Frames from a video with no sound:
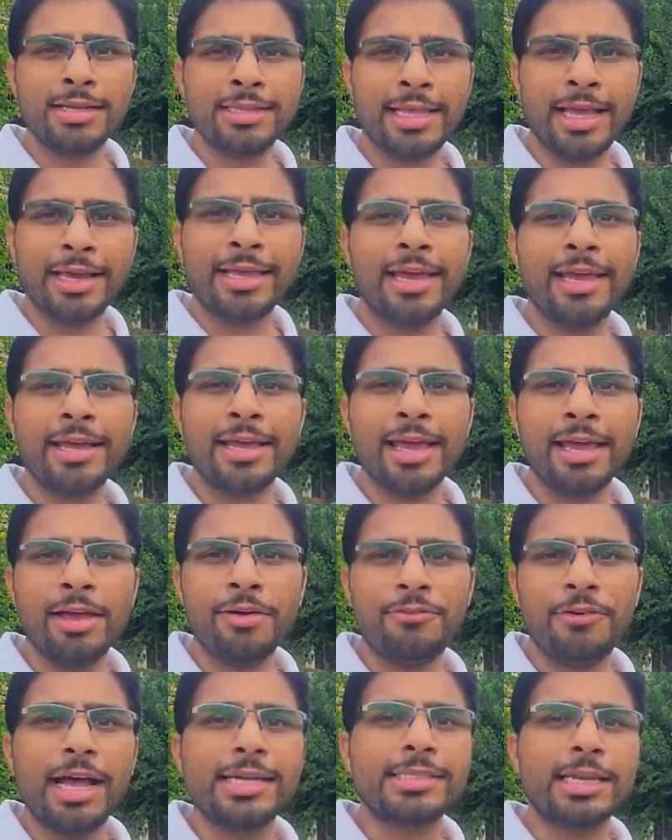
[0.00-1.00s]
देखें कि
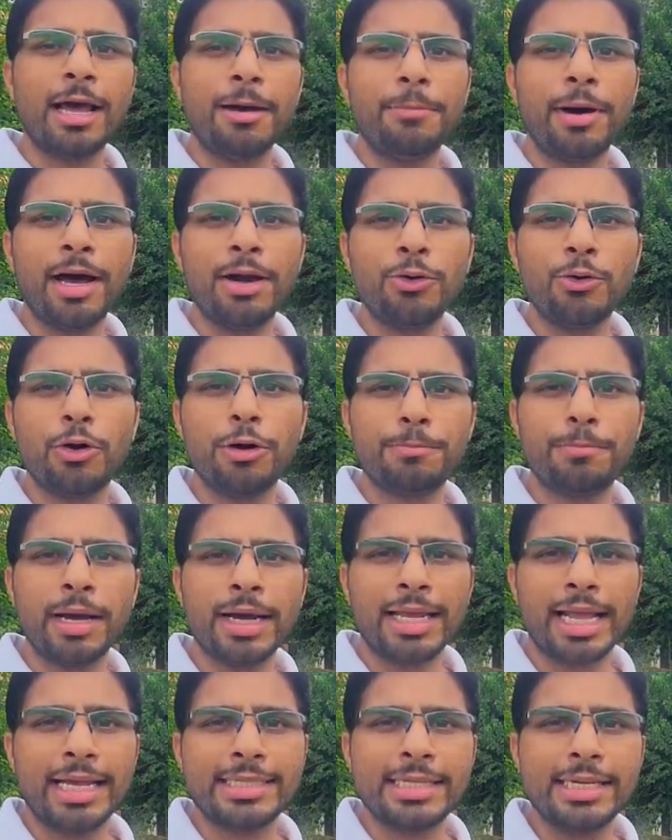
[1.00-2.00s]
फैसलाबाद रोड
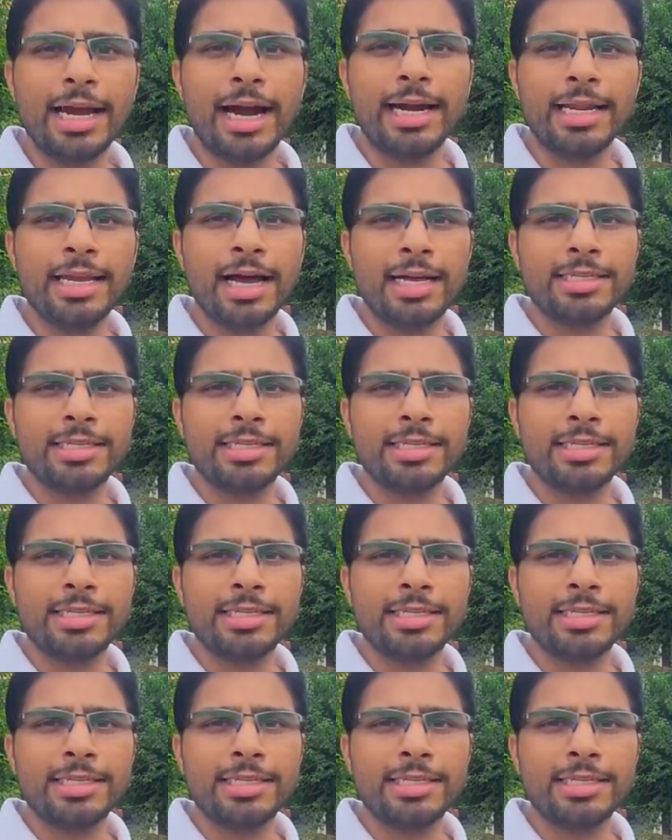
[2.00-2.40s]
पर कैसी गाड़ी